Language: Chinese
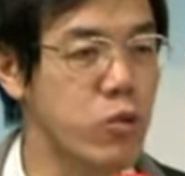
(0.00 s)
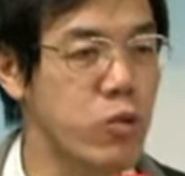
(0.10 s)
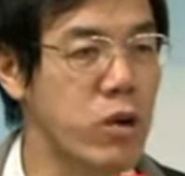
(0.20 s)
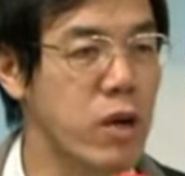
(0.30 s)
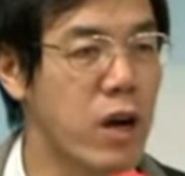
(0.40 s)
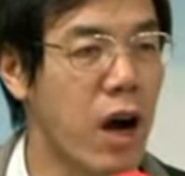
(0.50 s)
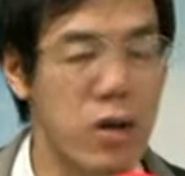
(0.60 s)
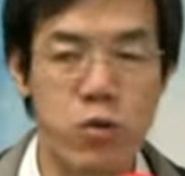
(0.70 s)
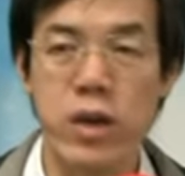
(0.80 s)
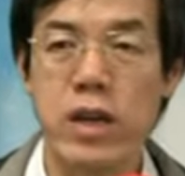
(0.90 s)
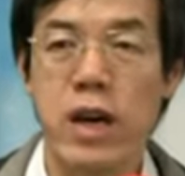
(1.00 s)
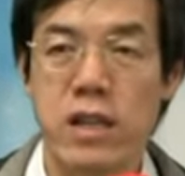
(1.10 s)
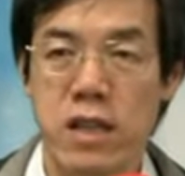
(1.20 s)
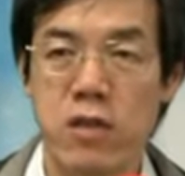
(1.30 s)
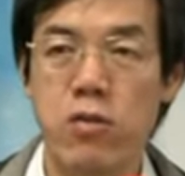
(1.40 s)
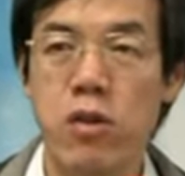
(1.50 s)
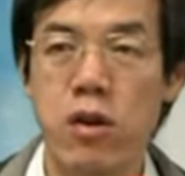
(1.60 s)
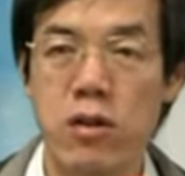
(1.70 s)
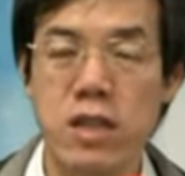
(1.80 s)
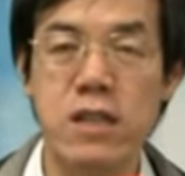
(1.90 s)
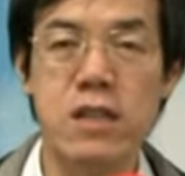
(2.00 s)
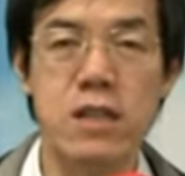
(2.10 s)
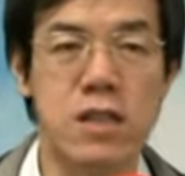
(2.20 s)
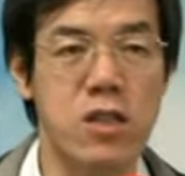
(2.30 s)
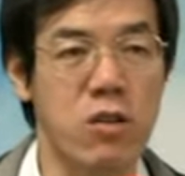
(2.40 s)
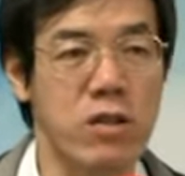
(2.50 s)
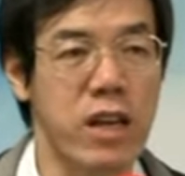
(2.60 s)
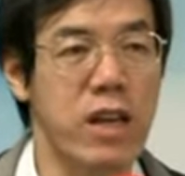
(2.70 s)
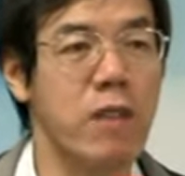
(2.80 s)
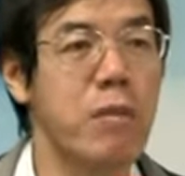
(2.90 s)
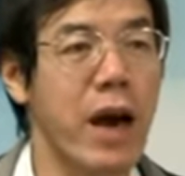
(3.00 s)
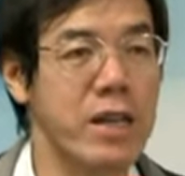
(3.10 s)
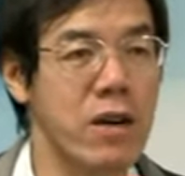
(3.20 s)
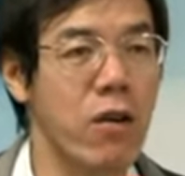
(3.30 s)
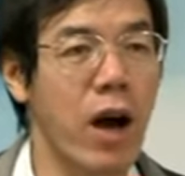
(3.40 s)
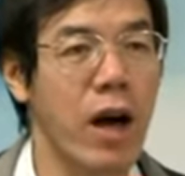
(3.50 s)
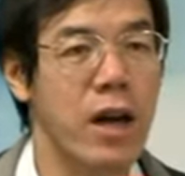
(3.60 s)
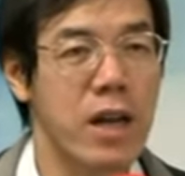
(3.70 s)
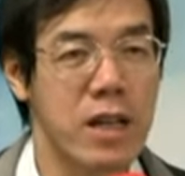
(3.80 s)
主啊。所以你如果第四十九年要卖的话。